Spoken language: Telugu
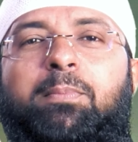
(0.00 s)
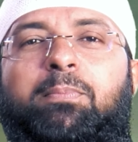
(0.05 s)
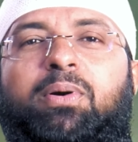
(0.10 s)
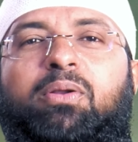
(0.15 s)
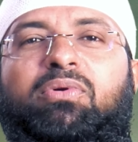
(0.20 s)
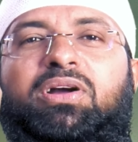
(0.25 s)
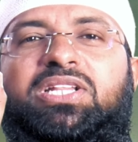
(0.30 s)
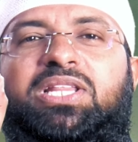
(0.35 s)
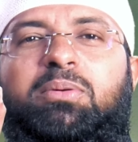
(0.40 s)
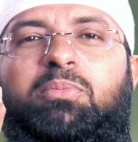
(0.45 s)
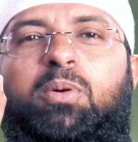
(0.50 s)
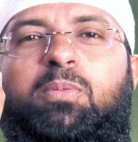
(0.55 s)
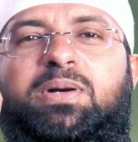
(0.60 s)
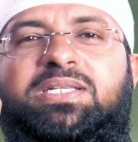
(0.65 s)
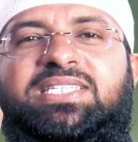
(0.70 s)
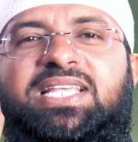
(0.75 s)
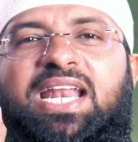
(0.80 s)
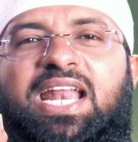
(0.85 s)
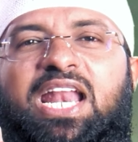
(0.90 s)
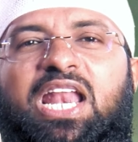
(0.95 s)
ప్రవక్త
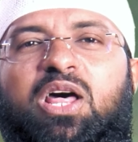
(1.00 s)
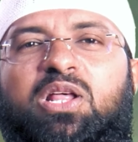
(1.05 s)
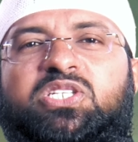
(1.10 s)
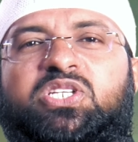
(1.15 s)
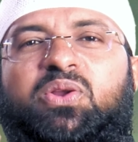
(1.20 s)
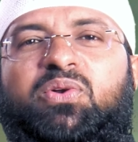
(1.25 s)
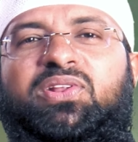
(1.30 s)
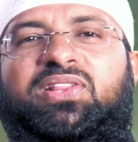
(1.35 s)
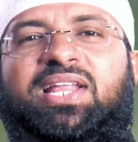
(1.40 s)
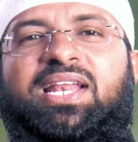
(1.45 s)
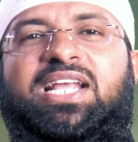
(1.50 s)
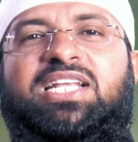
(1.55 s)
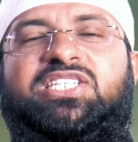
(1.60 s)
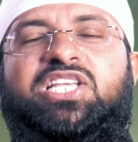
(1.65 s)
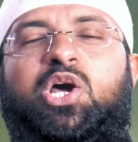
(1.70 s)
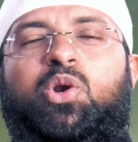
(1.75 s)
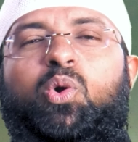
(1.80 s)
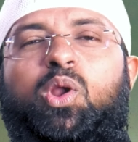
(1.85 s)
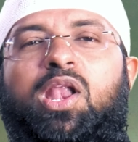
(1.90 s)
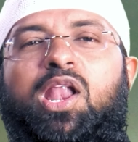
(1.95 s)
మొహమ్మద్ సల్లెల్లా సమర్
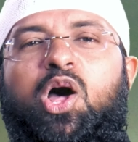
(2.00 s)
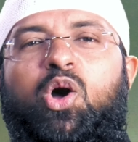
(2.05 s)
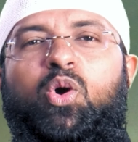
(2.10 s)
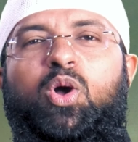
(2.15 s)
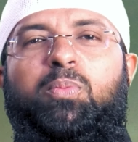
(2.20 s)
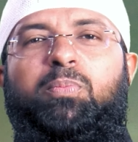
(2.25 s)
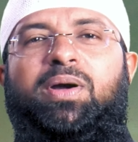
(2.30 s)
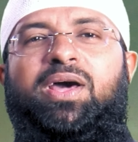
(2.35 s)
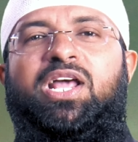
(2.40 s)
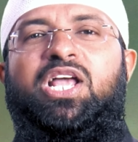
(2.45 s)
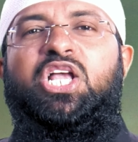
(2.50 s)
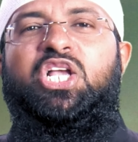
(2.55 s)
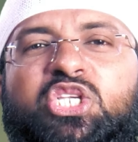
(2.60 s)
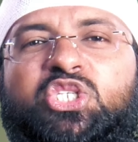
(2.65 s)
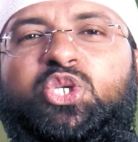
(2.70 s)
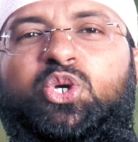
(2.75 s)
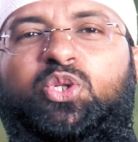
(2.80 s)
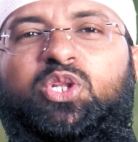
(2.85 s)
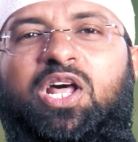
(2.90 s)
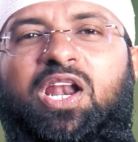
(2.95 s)
తెలియజేశారు అల్లాహ్ అక్బర్
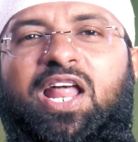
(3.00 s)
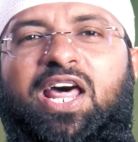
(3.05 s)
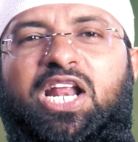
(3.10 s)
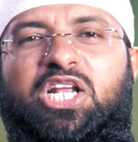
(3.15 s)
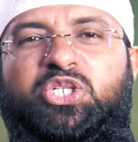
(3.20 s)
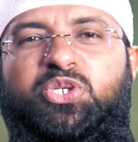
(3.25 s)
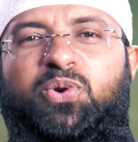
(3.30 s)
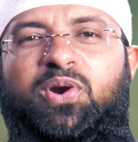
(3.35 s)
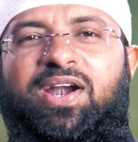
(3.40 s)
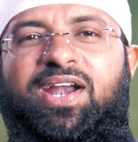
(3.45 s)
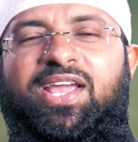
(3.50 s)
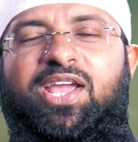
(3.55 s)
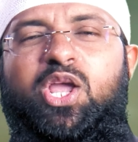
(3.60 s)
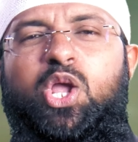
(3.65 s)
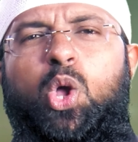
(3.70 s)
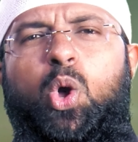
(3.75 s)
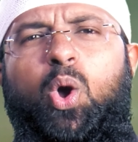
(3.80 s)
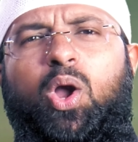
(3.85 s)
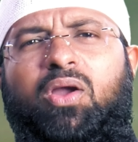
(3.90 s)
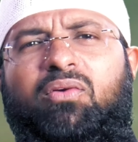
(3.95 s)
సోదల్లారా చూడండి
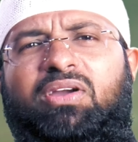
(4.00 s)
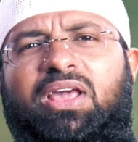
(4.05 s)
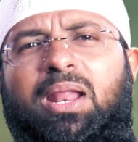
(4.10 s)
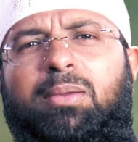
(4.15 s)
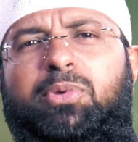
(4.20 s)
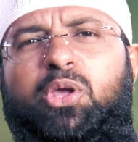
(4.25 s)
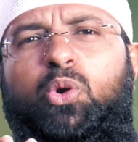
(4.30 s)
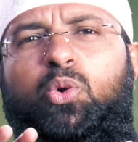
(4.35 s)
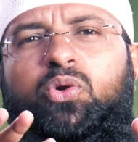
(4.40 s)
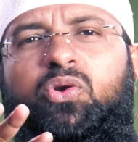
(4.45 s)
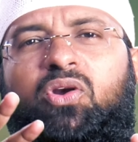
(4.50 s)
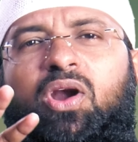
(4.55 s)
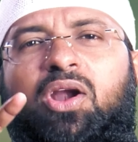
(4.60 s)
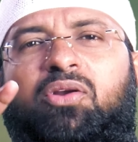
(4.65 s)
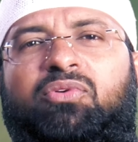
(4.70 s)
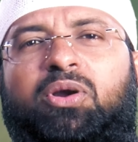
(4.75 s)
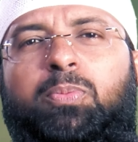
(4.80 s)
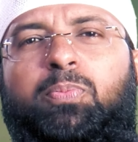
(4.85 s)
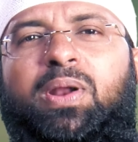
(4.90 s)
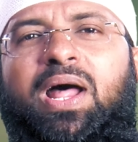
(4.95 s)
ఒకవేళ మీరు
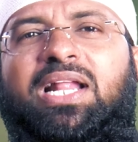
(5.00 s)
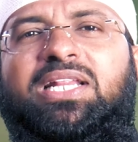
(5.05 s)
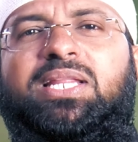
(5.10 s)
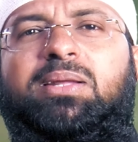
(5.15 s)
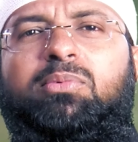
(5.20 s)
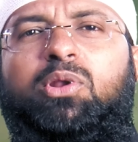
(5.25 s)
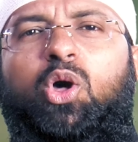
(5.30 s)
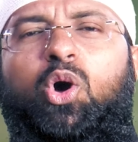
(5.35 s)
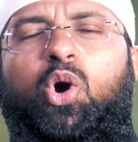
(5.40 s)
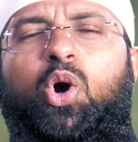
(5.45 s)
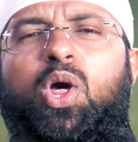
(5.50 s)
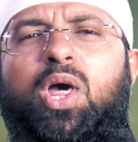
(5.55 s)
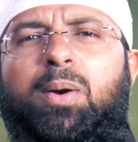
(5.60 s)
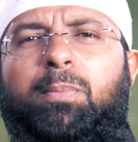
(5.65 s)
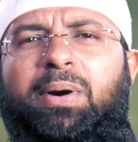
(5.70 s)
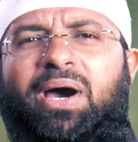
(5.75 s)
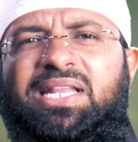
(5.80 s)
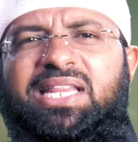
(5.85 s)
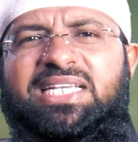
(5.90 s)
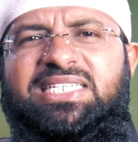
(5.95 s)
ఉంటున్నటువంటి ప్రాంతంలో
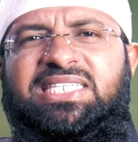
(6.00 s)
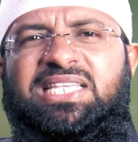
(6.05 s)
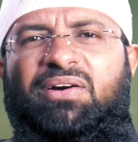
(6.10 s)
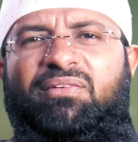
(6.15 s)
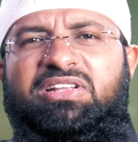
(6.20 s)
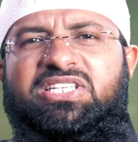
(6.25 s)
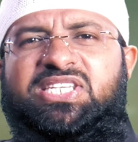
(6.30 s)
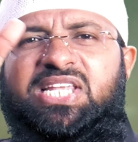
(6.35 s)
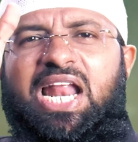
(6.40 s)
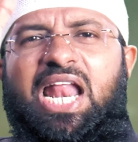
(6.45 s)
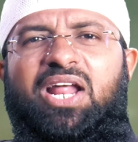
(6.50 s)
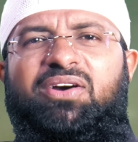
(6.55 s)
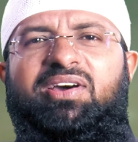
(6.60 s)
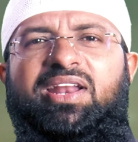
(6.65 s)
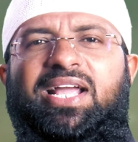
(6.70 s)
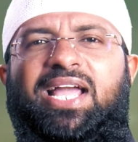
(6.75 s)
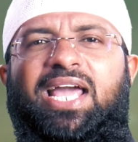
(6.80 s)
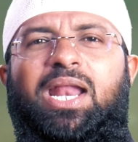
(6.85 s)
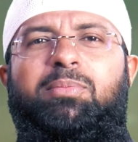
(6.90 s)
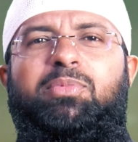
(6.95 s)
పది సంవత్సరాల
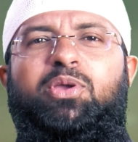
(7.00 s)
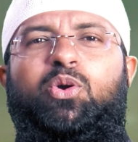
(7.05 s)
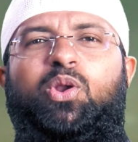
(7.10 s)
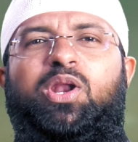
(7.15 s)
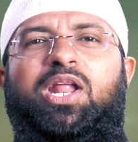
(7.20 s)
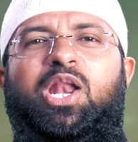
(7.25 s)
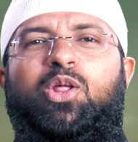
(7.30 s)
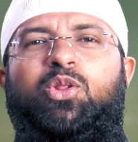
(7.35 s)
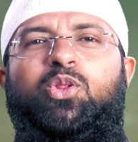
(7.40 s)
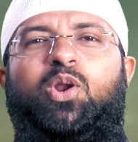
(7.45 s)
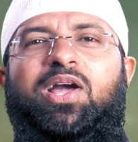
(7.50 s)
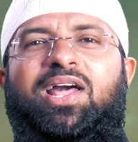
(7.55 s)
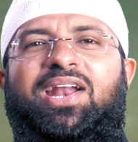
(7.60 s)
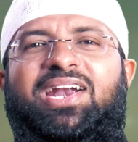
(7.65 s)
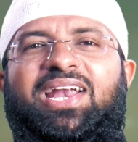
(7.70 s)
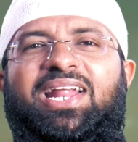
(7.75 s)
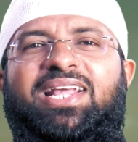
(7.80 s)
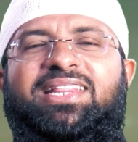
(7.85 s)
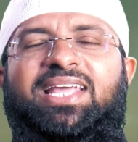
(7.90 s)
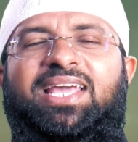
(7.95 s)
వరకైనా మీకు నీళ్లు
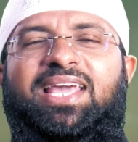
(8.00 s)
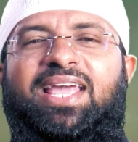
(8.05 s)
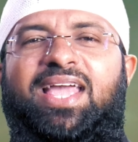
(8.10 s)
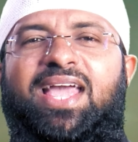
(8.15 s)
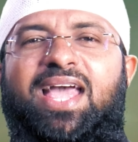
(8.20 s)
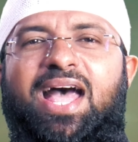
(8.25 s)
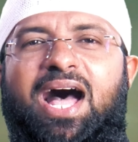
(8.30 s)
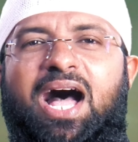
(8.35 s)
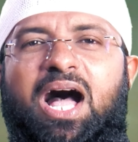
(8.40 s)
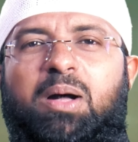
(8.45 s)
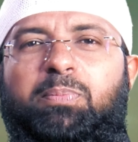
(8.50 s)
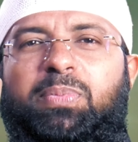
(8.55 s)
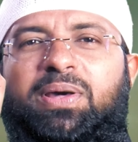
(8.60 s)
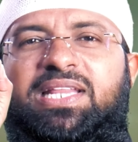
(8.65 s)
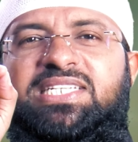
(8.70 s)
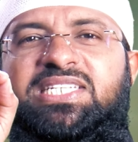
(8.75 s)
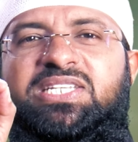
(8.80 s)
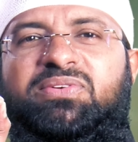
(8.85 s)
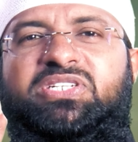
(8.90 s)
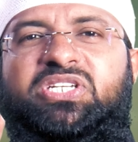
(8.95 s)
దొరకనట్లయితే ఆ
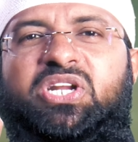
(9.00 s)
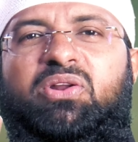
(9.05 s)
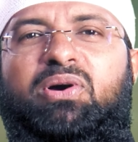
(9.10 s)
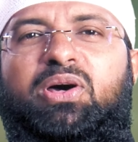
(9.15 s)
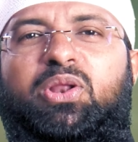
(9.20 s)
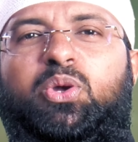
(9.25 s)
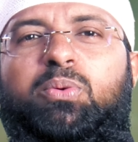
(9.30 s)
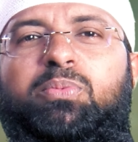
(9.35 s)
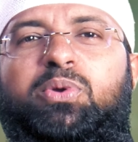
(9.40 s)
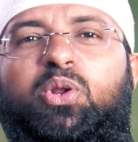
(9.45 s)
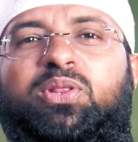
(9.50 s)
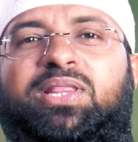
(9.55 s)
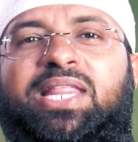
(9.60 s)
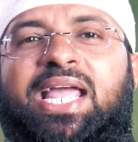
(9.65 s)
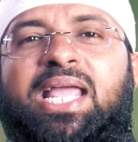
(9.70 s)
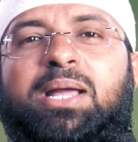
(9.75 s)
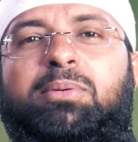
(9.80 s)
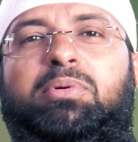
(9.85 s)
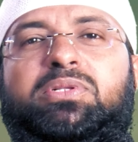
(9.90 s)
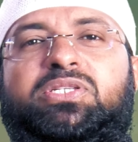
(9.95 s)
పది సంవత్సరాల వరకు మీరు
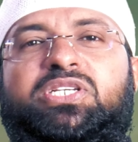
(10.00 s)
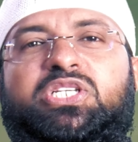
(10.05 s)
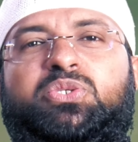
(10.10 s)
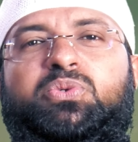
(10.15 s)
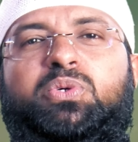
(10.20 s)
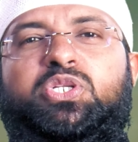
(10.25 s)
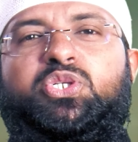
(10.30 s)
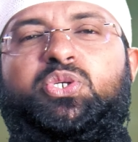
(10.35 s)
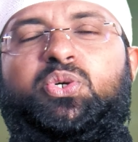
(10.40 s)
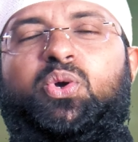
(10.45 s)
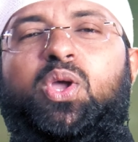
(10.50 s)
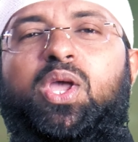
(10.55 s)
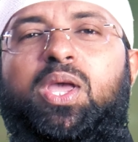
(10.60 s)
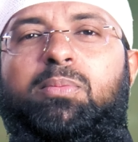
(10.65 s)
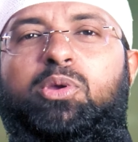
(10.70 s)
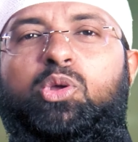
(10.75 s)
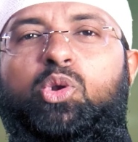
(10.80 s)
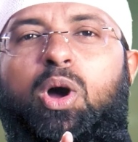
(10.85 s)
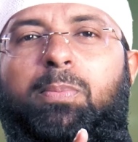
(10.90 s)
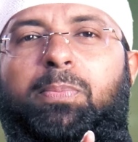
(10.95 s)
తయమం చేసుకోవచ్చు
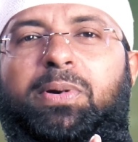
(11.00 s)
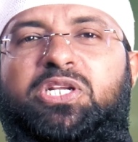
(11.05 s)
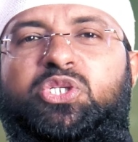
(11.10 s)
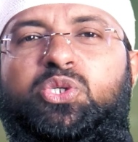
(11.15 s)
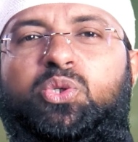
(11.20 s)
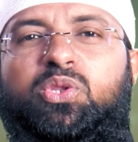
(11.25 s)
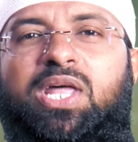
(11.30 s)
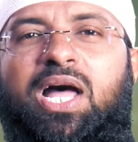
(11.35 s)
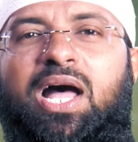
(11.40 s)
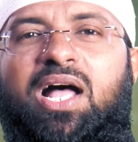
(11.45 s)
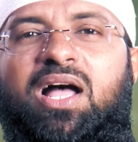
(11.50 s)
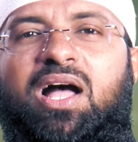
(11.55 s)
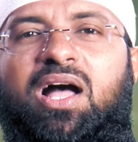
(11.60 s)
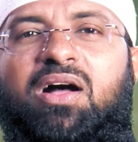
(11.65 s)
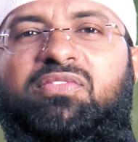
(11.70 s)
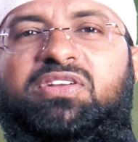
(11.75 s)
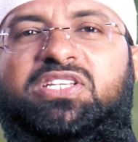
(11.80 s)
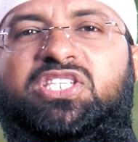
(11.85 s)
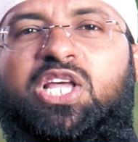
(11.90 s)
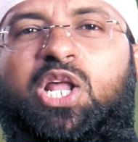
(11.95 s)
మీరు అపరిశుద్ధ
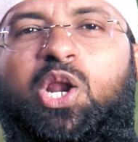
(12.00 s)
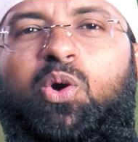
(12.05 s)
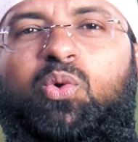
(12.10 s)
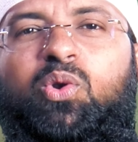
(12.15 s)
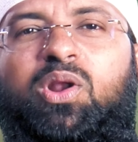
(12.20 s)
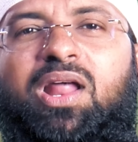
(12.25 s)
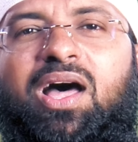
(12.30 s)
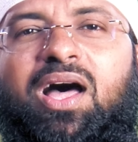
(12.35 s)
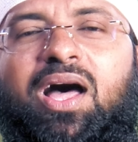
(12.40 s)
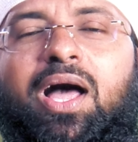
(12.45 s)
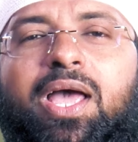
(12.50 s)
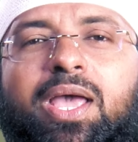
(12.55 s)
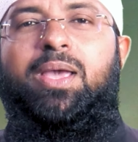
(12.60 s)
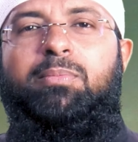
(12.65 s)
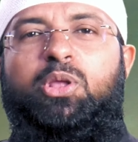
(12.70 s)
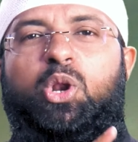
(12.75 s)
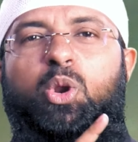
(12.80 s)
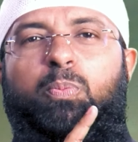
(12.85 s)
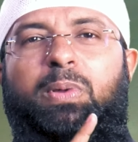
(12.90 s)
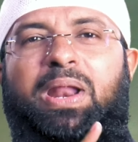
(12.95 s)
అవస్థలో ఉన్నా
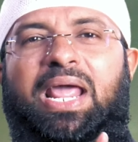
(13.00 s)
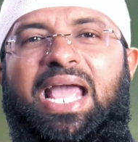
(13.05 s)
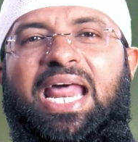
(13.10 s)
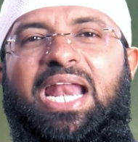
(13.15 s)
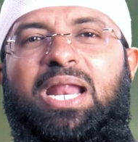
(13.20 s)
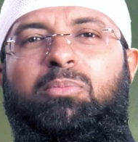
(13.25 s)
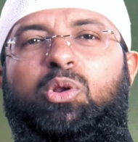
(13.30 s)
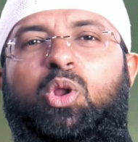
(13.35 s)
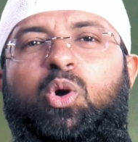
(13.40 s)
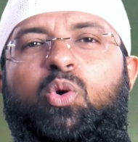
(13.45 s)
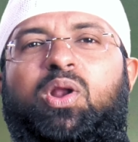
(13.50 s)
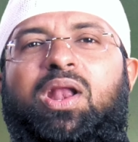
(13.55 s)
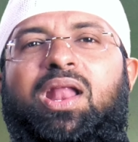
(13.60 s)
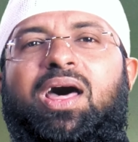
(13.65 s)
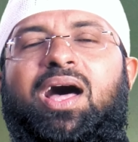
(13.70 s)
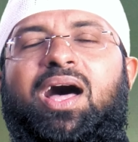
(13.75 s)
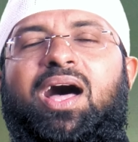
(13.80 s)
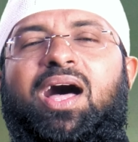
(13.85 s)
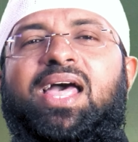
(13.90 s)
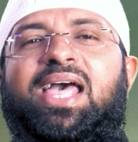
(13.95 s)
మీరు ప్రయాణంలో ఉన్నా